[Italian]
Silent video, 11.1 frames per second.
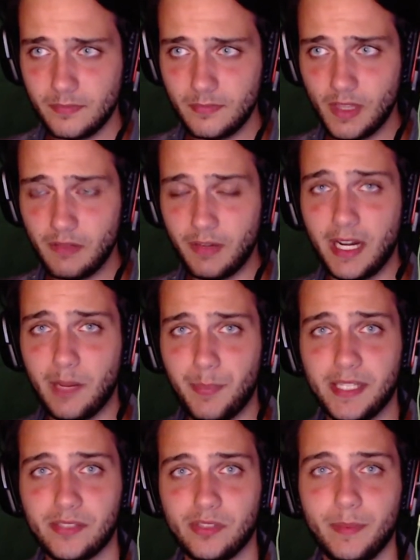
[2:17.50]
vale la
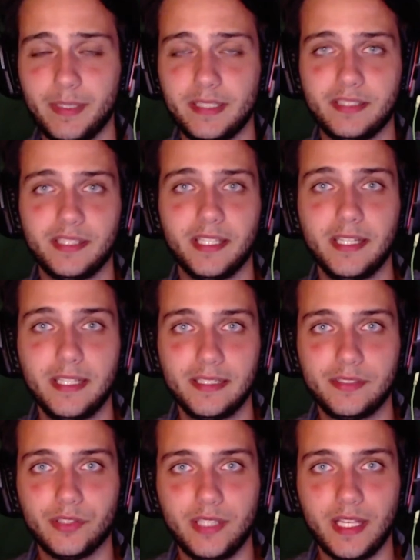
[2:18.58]
pena solamente se,
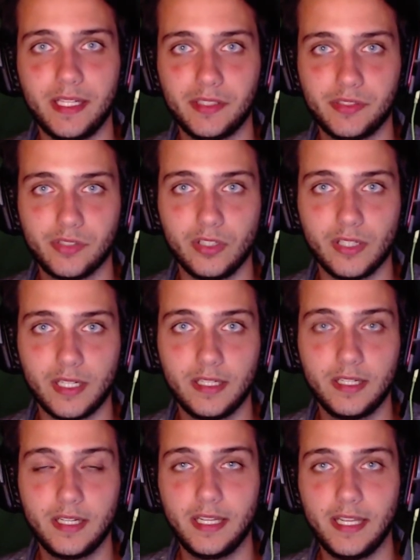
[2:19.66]
se, tiene Sora
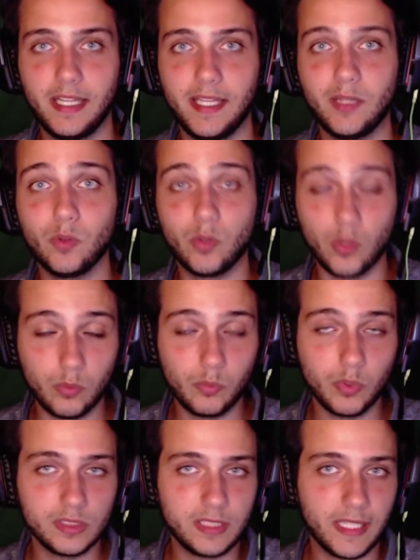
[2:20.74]
e Riku con un
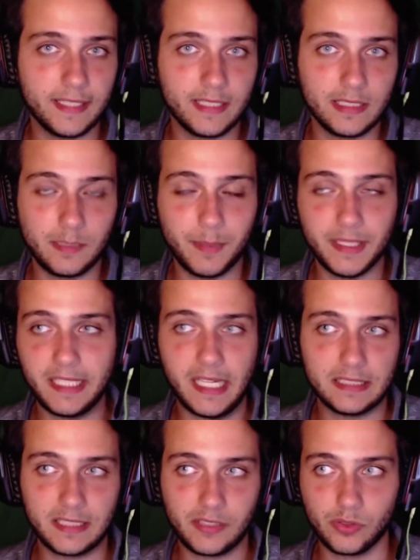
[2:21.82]
buon trait, altrimenti le
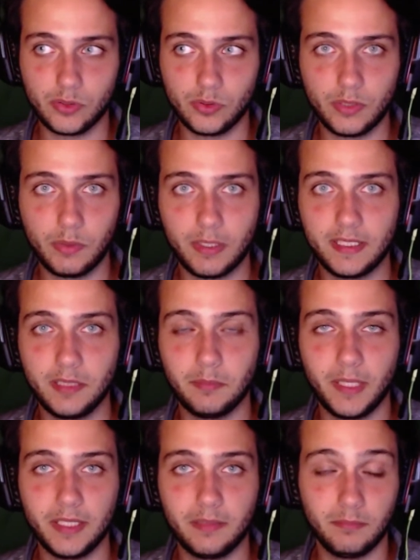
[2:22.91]
altre sono tutte, quanti
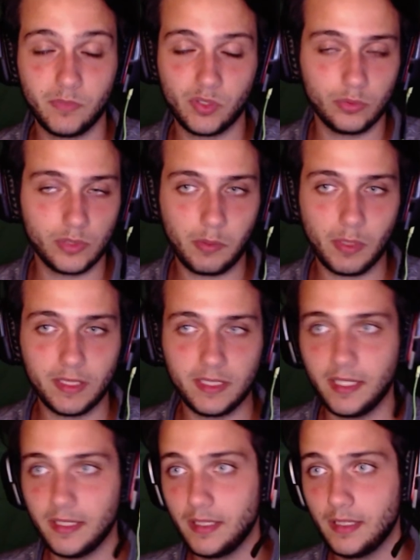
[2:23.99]
me, sono tutte
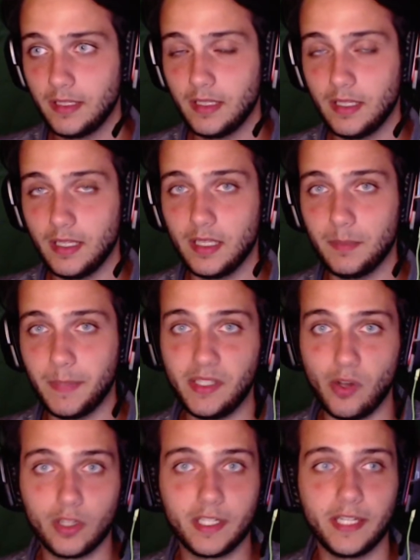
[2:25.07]
quante eh,
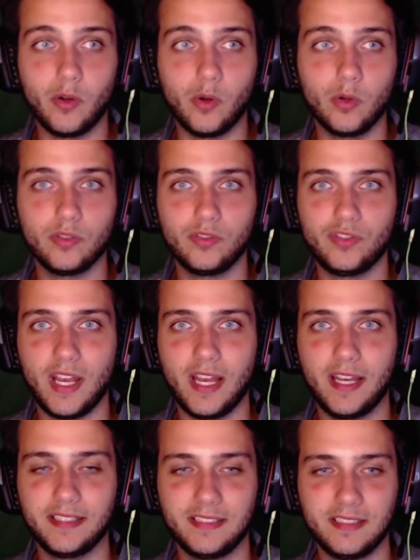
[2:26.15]
mediocri o
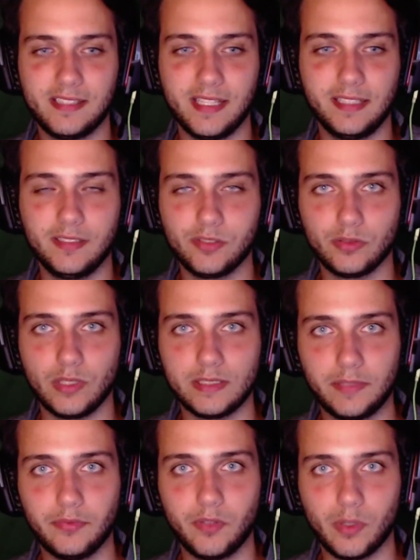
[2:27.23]
già esistenti sotto
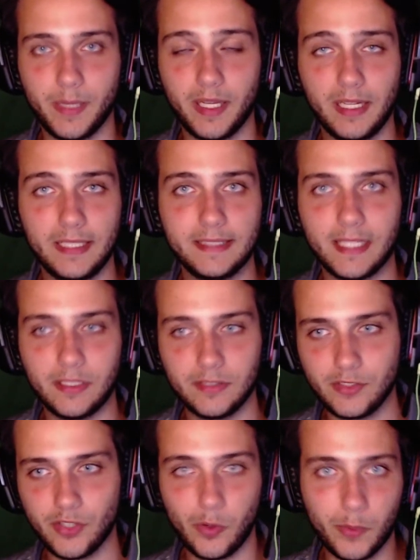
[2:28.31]
altre forme all'interno
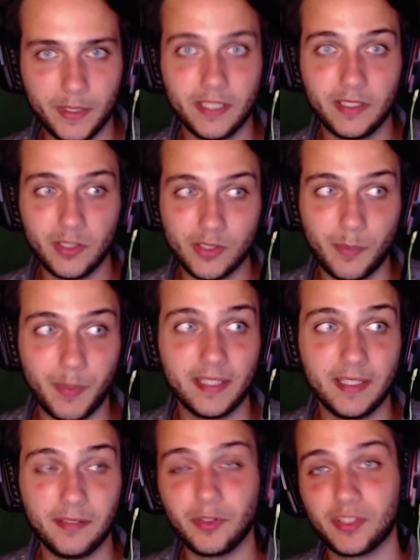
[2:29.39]
del gioco, quindi lo
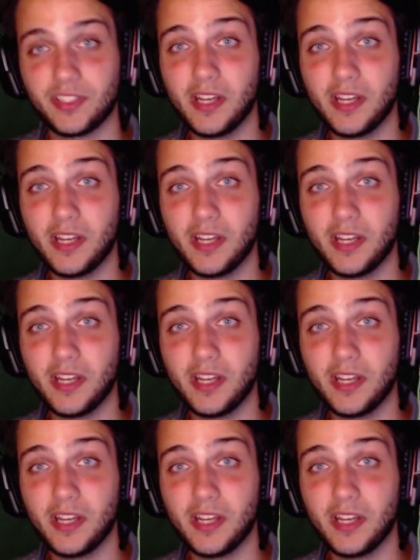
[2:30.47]
sapete. Forse